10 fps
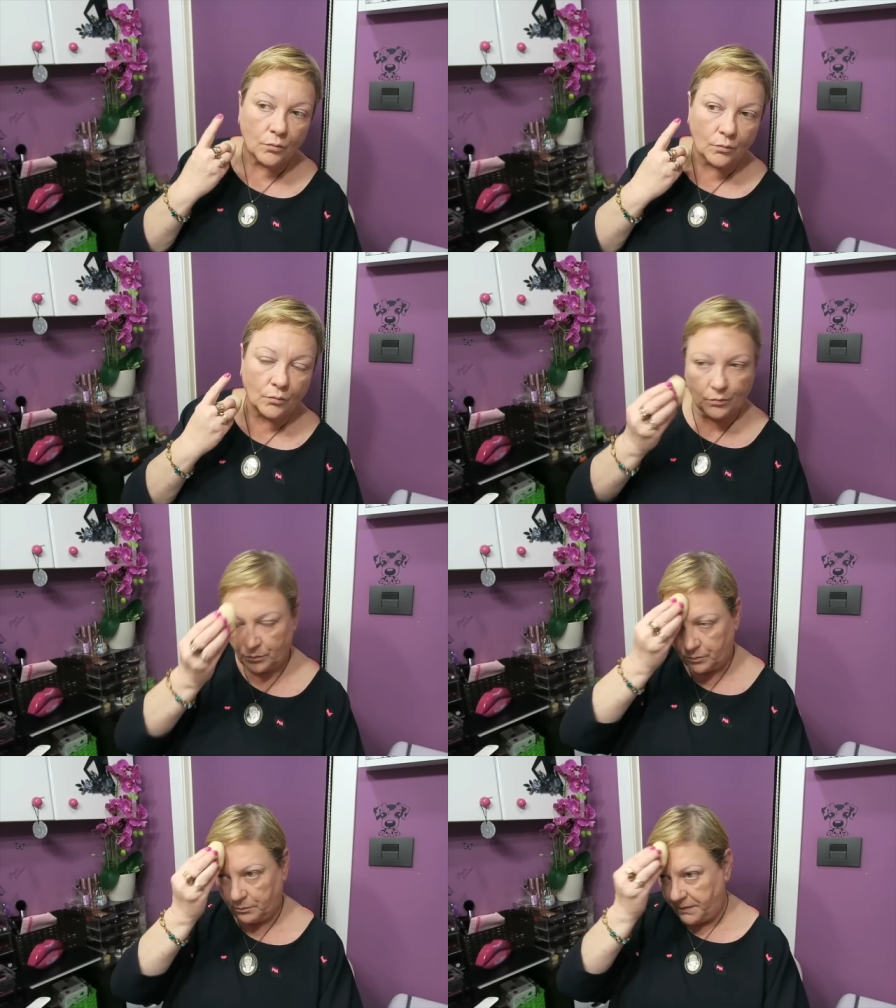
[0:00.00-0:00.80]
Mm,
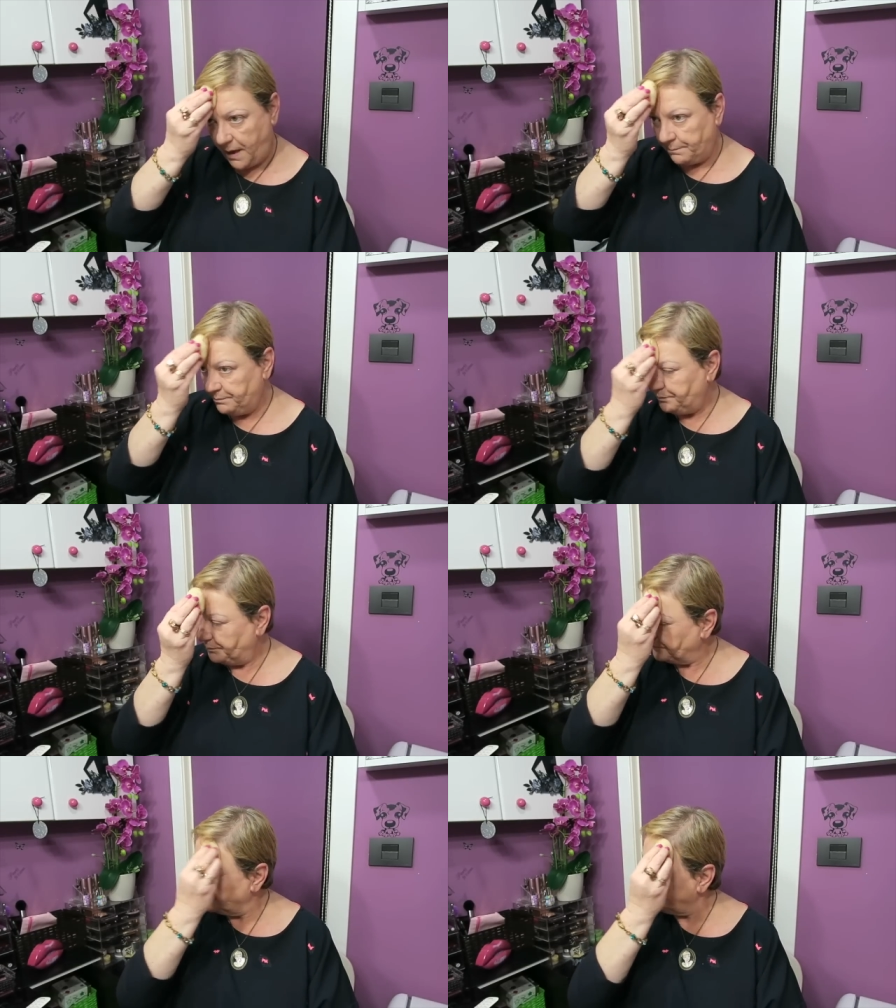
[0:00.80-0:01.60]
bien.
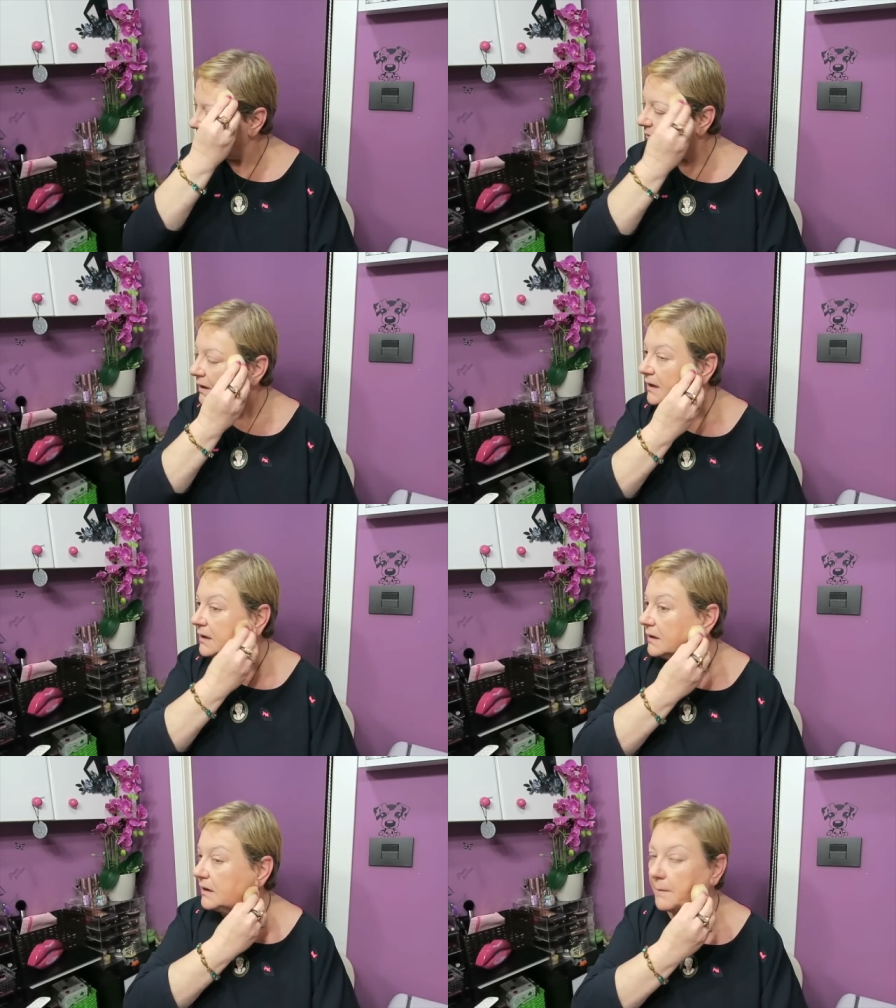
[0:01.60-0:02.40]

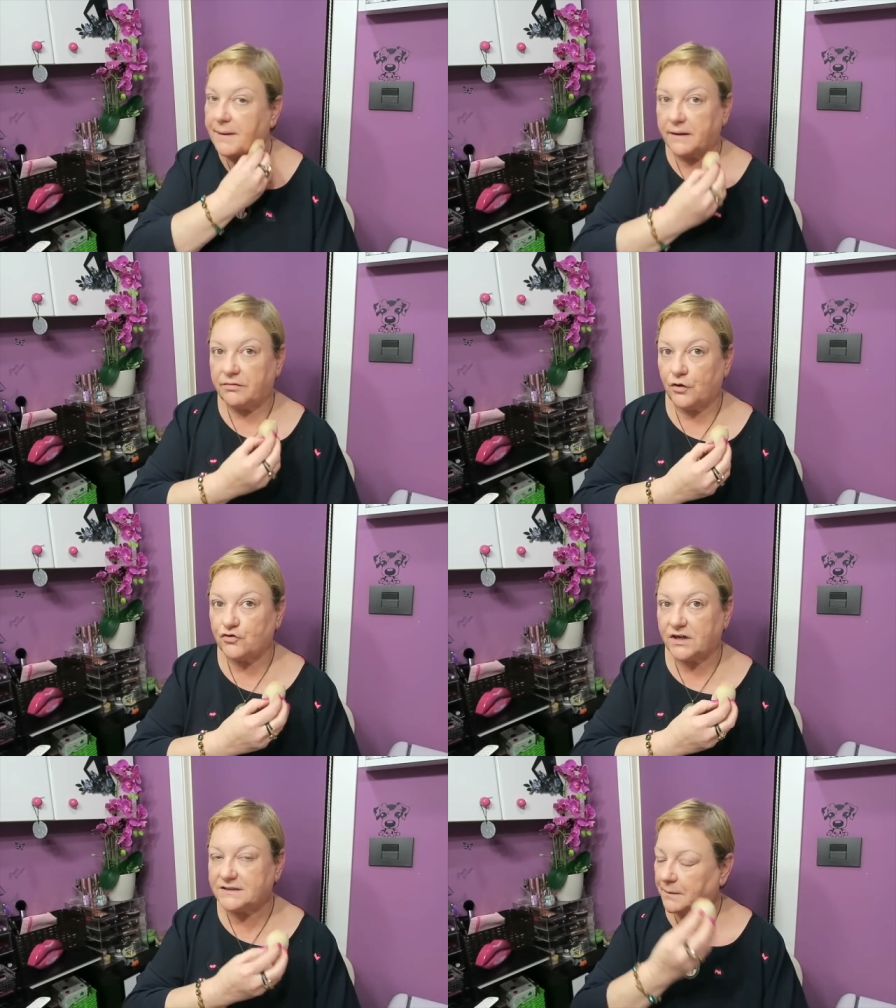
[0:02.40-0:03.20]
Ya aparece
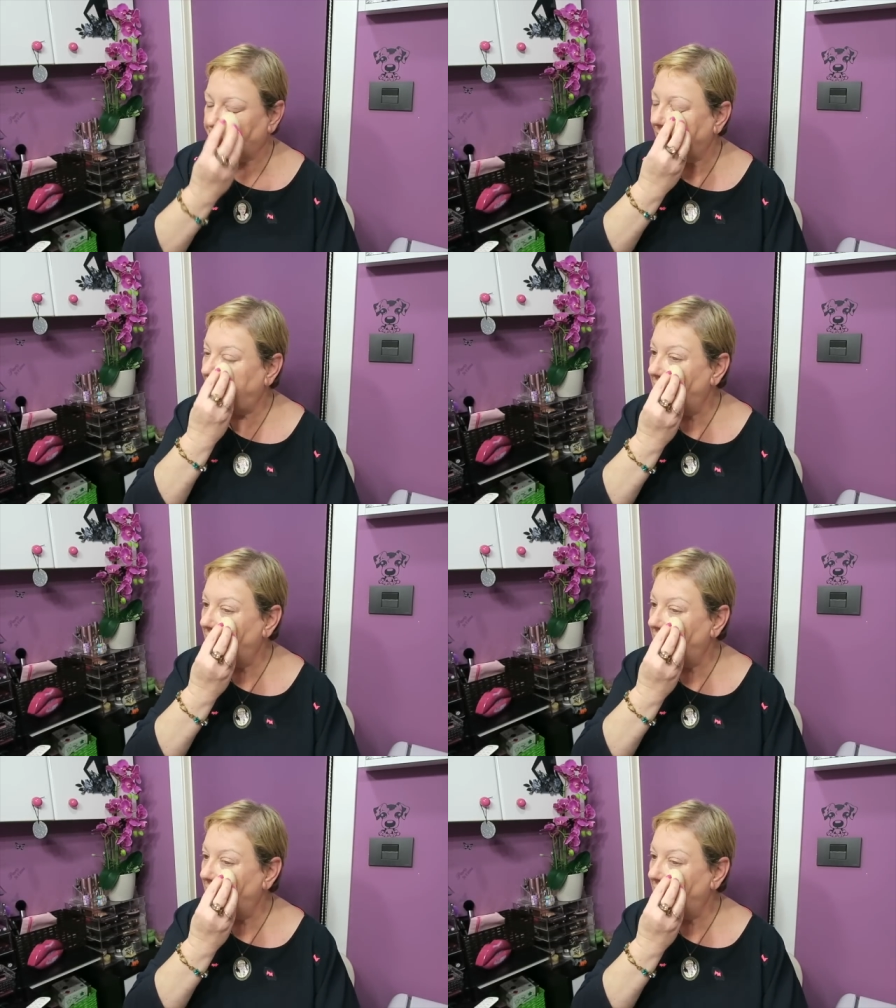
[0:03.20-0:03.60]
otra esta piel.